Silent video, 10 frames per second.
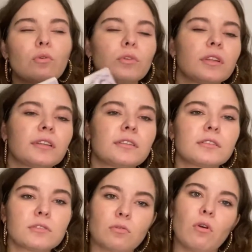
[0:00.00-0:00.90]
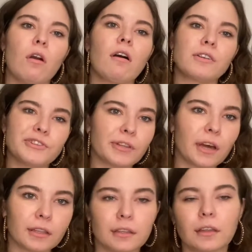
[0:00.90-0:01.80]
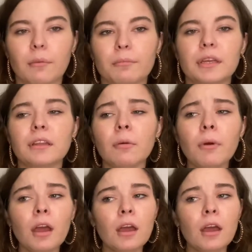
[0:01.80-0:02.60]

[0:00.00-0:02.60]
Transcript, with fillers: onların soy ağacını anlatan bir kitap.